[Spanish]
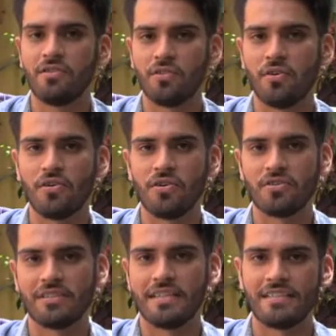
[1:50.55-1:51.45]
todos
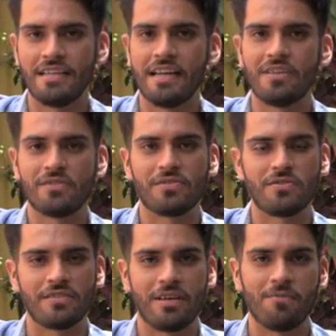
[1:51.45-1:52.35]
los destilados
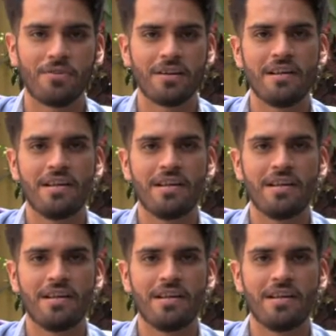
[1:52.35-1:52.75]
con sabor.